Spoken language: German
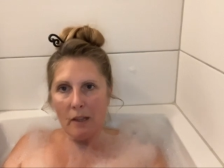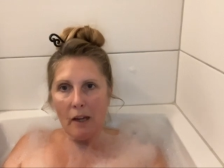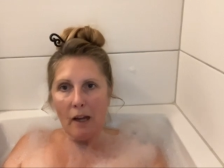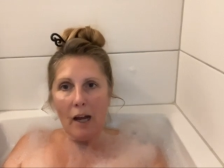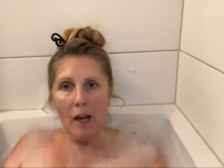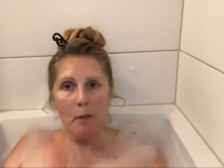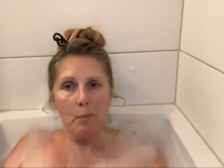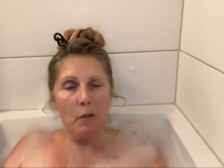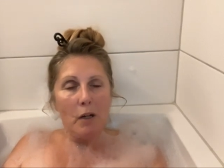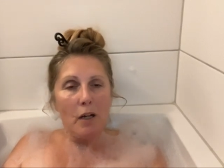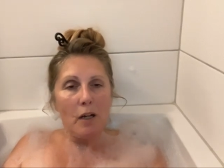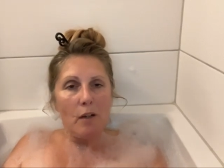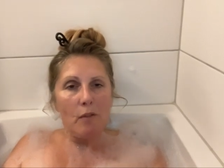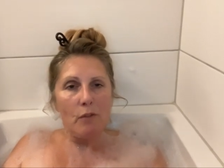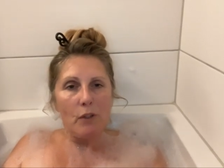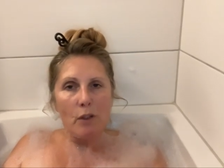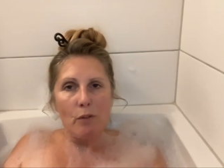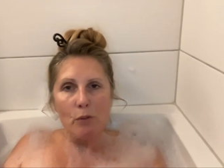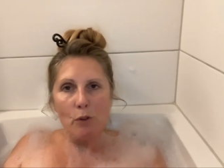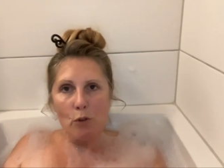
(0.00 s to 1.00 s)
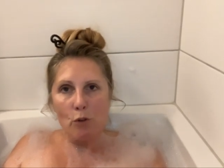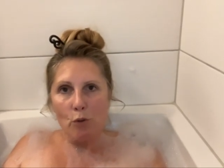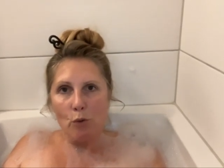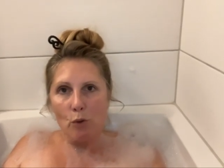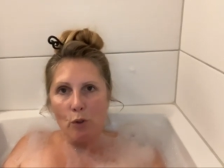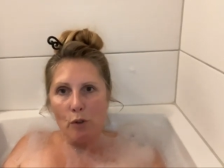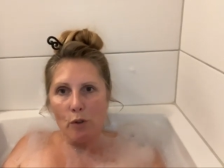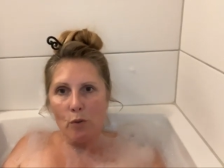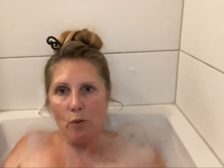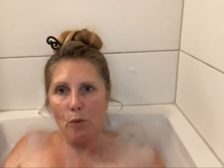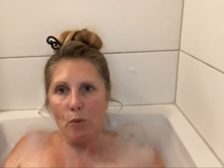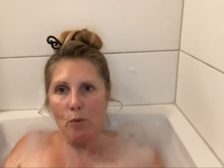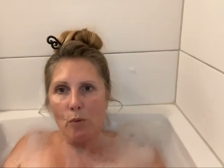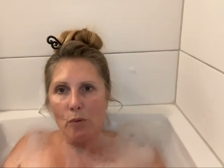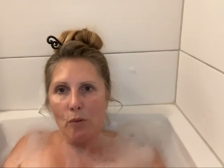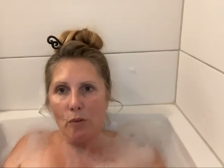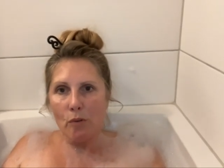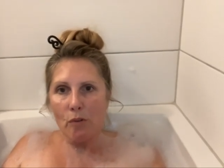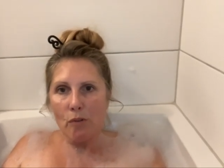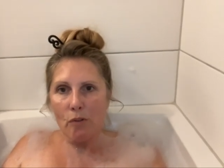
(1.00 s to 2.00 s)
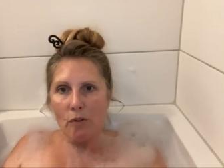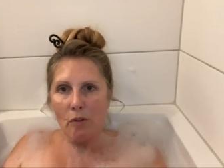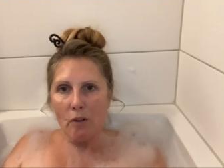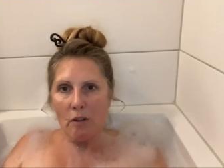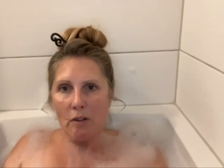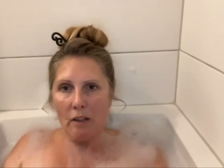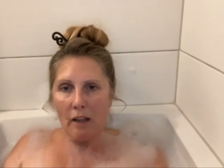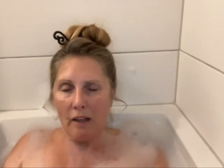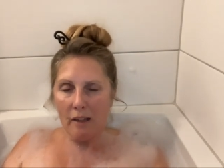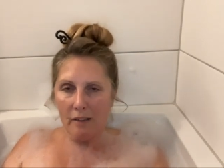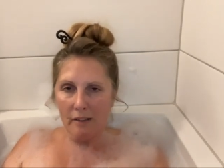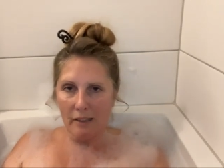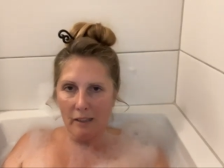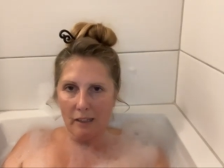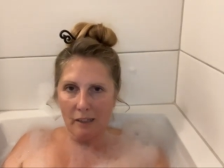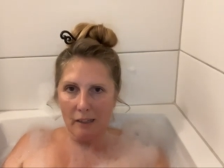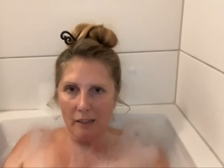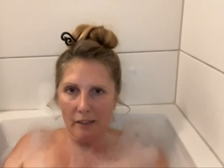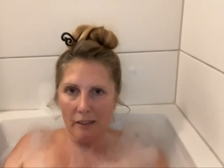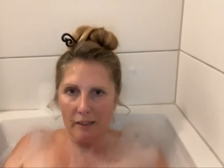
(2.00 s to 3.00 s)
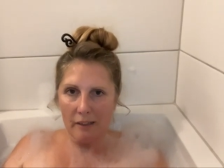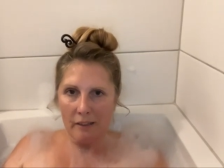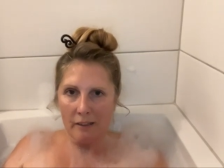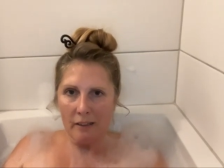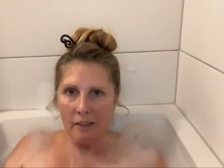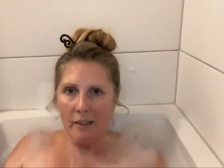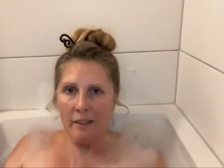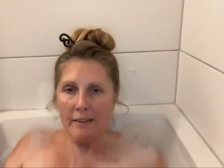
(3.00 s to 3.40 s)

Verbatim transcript: Aber wir verschulden uns tagtäglich.